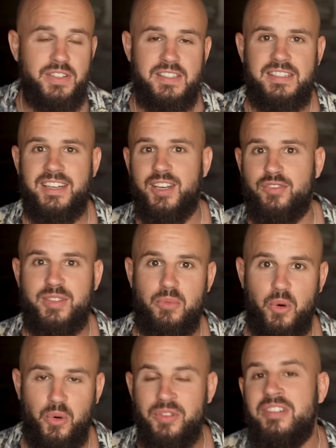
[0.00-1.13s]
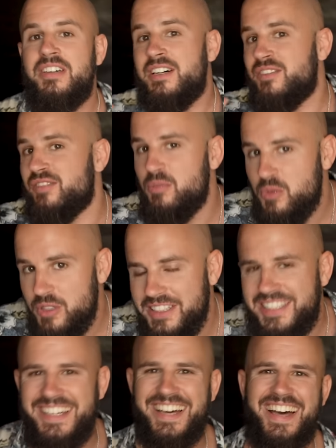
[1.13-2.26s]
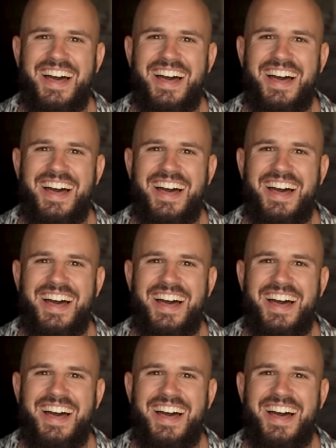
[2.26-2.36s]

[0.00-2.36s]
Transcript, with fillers: 40 Jahren auf dem Mond. Vermutlich.